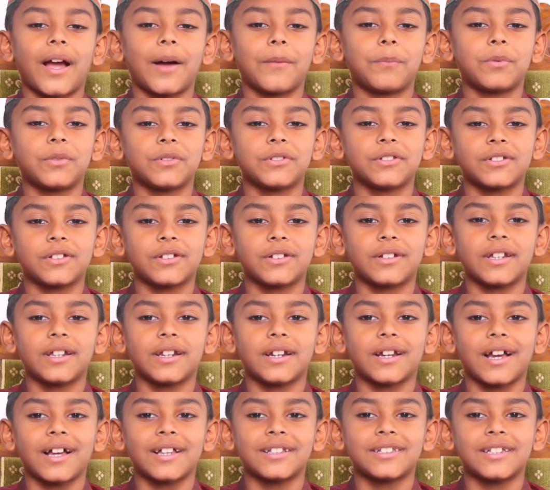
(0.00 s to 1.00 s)

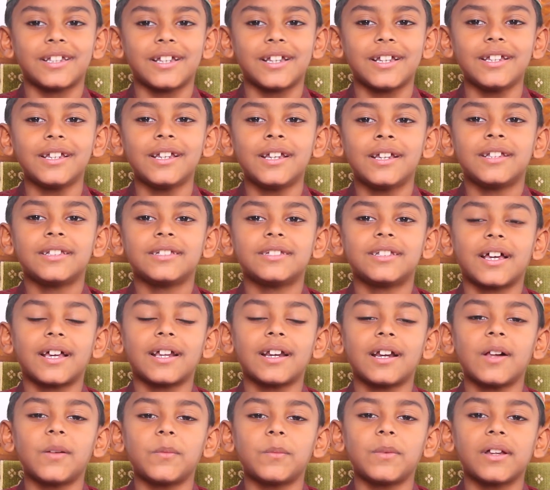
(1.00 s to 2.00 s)
আপনজনের কাছেই
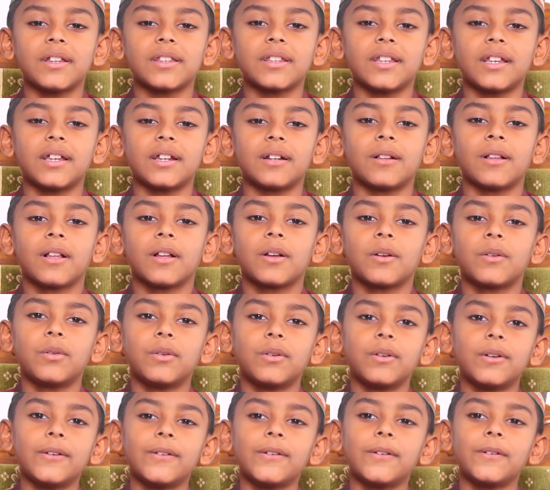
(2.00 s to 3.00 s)
যারা আমাদের
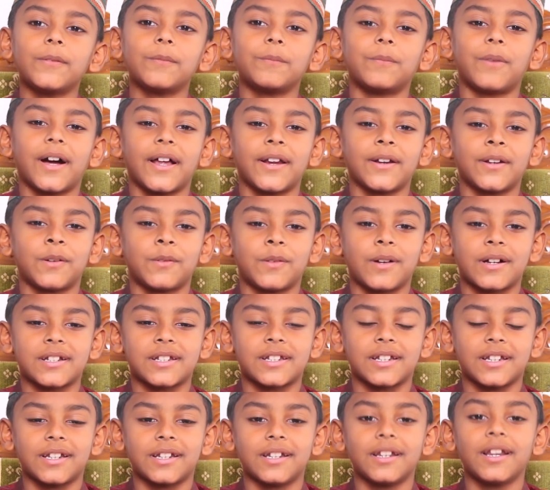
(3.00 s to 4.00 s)
খুব
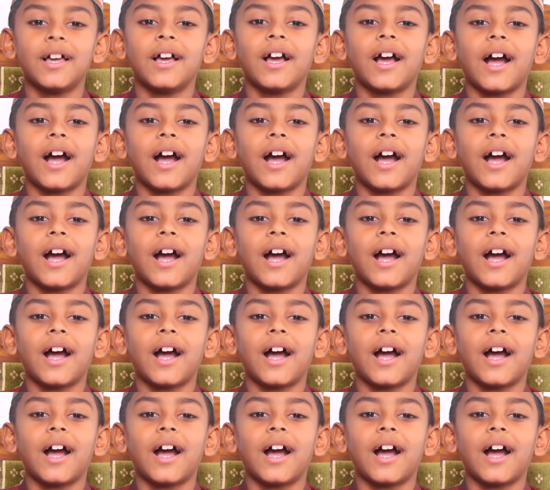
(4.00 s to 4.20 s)
ভালোবাসেন